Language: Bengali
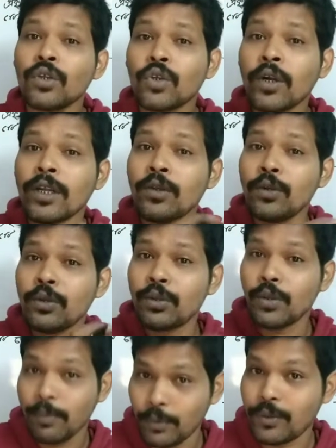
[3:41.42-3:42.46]
সঠিক
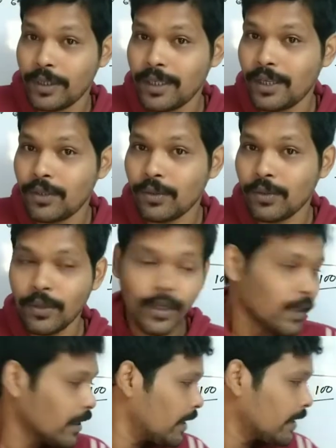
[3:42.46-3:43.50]
উত্তরে পৌঁছে যাওয়ার জন্য
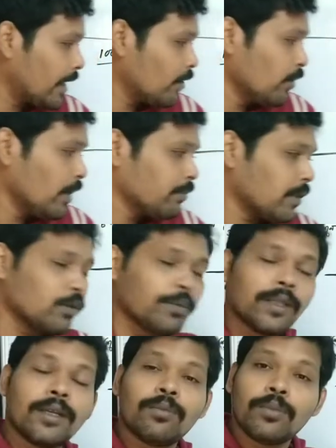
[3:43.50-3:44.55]
তাহলে তেরোর নামটা
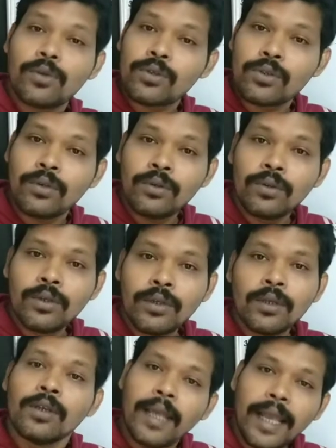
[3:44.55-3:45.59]
তোমাদের মুখস্থ
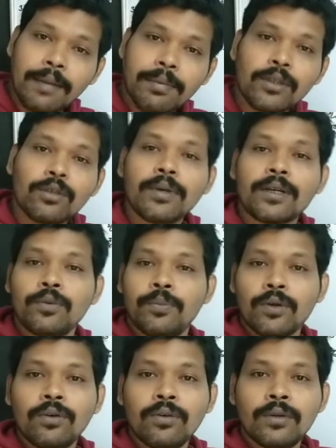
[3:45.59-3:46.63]
একবার তোমরা একটু
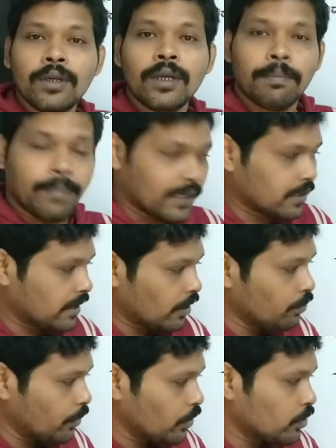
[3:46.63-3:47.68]
পড়ো পাঁচ
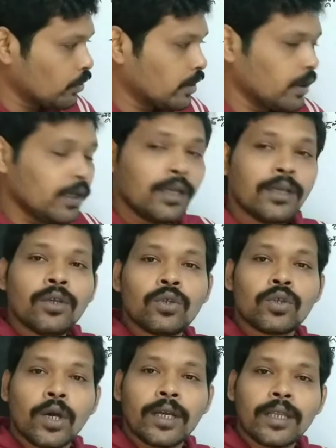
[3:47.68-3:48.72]
তেরো পঁয়ষট্টি
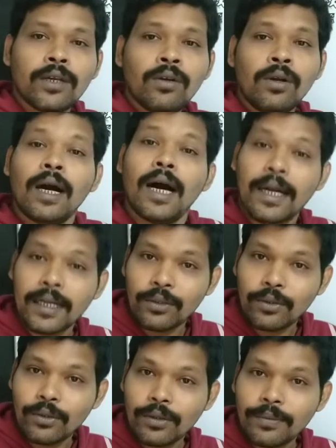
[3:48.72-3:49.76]
ছয় তেরো আটাত্তর